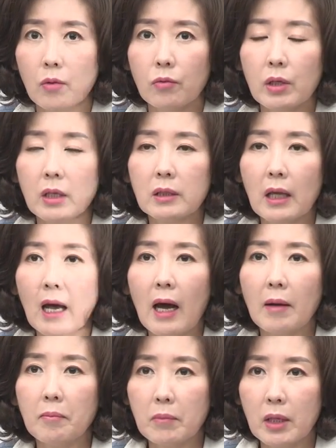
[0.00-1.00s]
우리
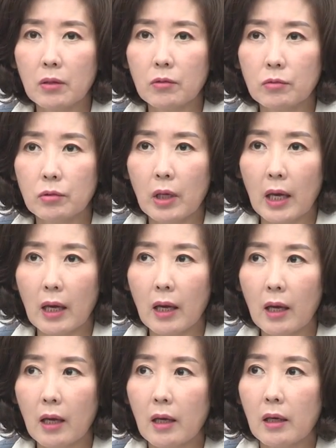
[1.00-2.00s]

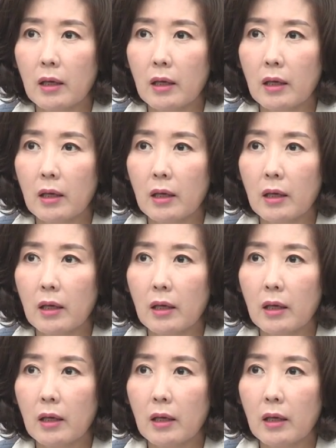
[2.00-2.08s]
대한민국의